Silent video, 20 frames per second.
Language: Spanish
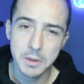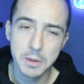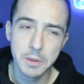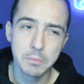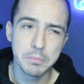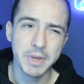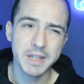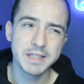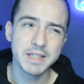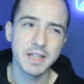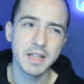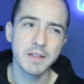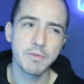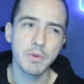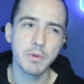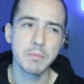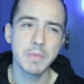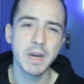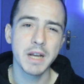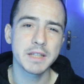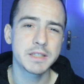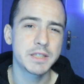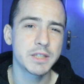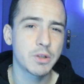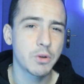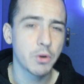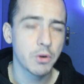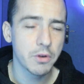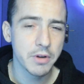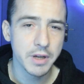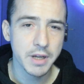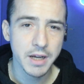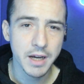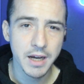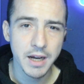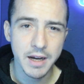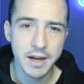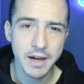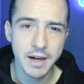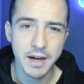pesa de forma
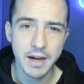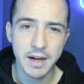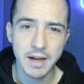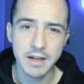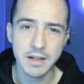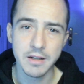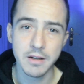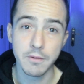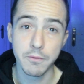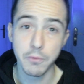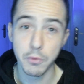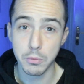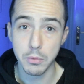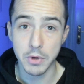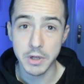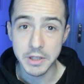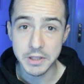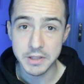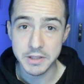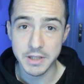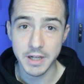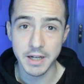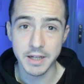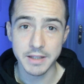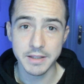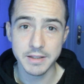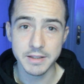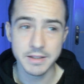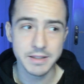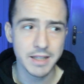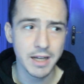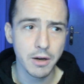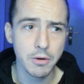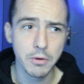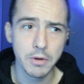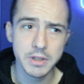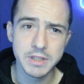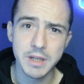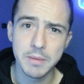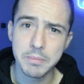psicológica al futbolista y está con
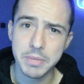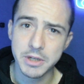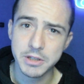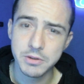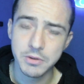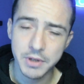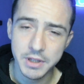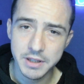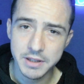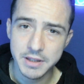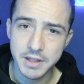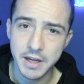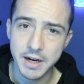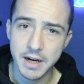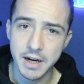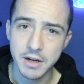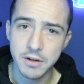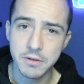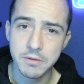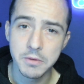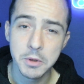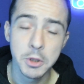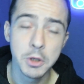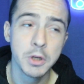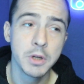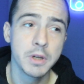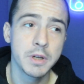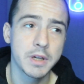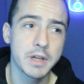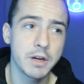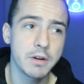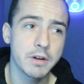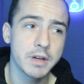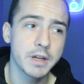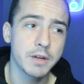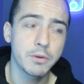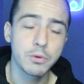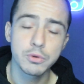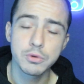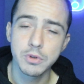esa presión interna, ¿no? Creo que
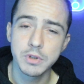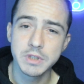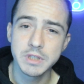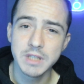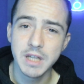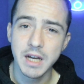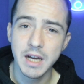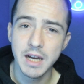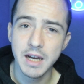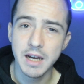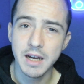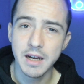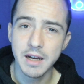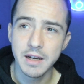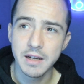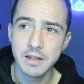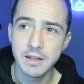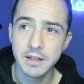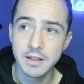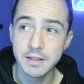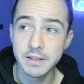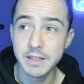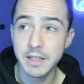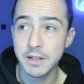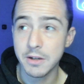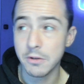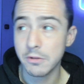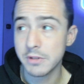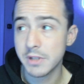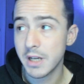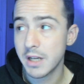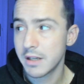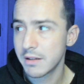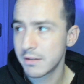incluso esta derrota,